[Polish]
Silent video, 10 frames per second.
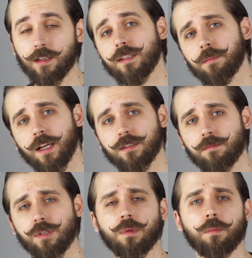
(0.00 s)
tym
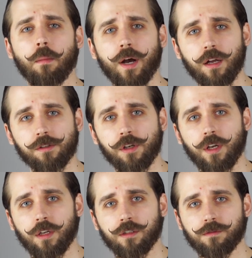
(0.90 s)
razem żeby pomachać
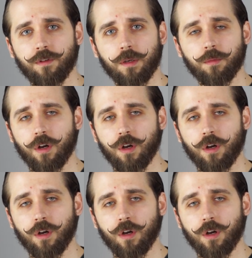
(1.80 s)
swojemu